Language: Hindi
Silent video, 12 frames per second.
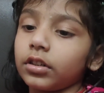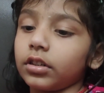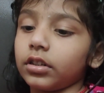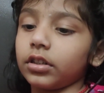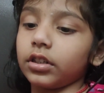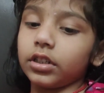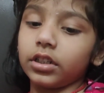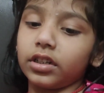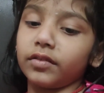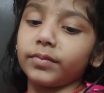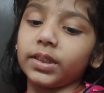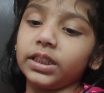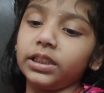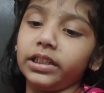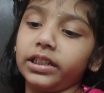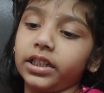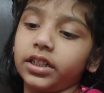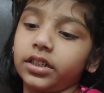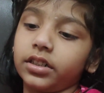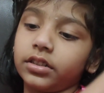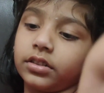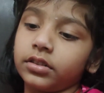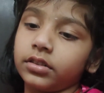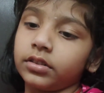हाँ नाम नहीं दिया
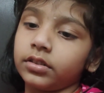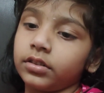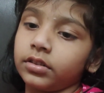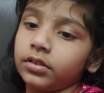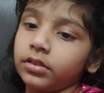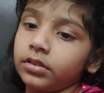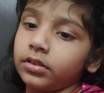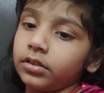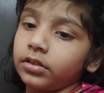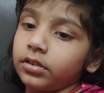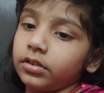क्यों नहीं दिया